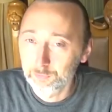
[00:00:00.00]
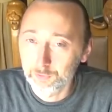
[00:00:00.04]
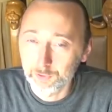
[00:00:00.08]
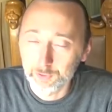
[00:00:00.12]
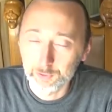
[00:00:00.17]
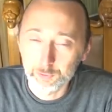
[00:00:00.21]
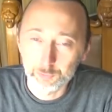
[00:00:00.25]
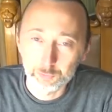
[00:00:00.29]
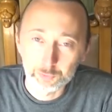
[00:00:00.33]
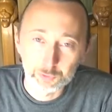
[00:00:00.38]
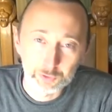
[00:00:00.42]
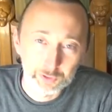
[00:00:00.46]

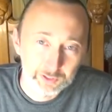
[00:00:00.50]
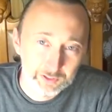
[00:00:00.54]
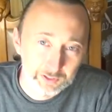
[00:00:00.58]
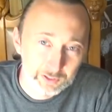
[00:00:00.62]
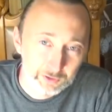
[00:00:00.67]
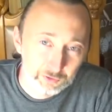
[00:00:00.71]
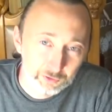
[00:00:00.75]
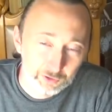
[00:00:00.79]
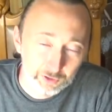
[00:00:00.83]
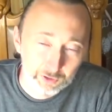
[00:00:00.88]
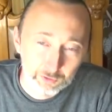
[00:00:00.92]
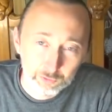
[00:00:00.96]
Фролов Юрий
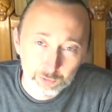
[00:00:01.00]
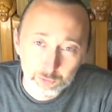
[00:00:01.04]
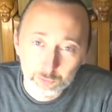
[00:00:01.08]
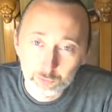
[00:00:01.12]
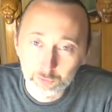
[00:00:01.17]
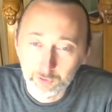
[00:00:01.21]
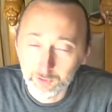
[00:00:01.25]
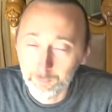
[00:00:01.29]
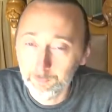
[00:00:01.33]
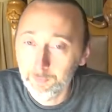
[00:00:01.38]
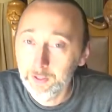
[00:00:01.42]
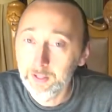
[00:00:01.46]
Андреевич, хочу
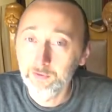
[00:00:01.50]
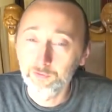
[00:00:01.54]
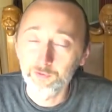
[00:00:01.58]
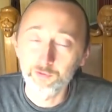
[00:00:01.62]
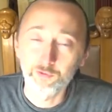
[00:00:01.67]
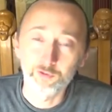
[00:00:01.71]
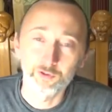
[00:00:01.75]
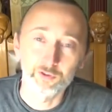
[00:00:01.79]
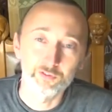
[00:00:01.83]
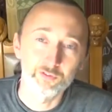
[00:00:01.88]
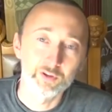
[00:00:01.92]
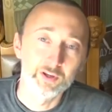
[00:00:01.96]
вам
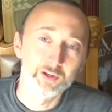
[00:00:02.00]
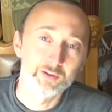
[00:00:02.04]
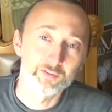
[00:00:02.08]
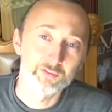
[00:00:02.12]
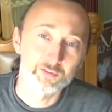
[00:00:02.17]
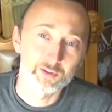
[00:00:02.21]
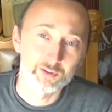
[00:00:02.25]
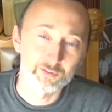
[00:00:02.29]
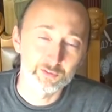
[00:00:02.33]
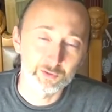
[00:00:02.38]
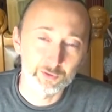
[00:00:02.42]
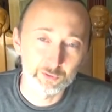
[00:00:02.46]
сейчас
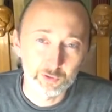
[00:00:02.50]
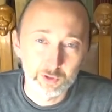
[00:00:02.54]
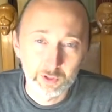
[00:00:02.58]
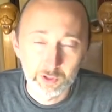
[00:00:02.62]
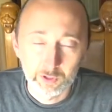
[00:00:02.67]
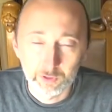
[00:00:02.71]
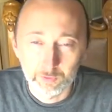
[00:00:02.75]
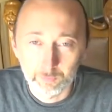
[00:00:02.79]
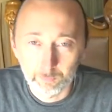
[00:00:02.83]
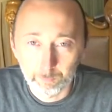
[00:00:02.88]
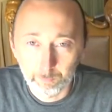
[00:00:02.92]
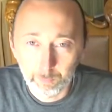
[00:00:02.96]
сказать
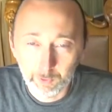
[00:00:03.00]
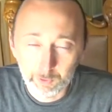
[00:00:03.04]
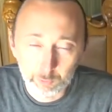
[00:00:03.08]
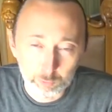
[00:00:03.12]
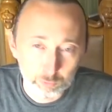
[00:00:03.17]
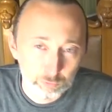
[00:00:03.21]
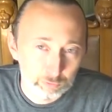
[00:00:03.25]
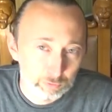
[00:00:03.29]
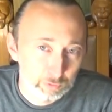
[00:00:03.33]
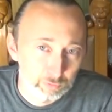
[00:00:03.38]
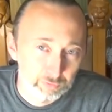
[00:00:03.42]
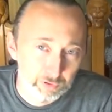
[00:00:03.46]
пару
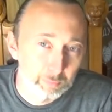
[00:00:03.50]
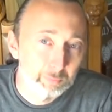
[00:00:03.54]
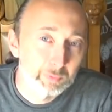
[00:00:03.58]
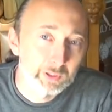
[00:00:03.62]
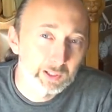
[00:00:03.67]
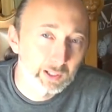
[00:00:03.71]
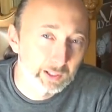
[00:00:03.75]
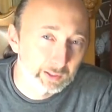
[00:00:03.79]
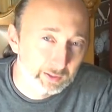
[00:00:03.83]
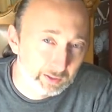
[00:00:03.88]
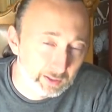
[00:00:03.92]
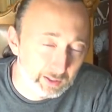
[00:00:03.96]
слов о
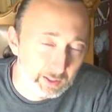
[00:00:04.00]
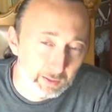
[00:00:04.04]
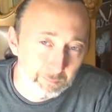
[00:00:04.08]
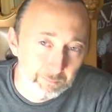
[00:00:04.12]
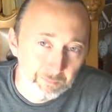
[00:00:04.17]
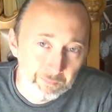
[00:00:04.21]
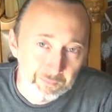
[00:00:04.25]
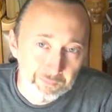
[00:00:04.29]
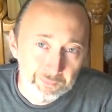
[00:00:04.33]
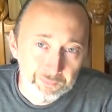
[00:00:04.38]
молоке.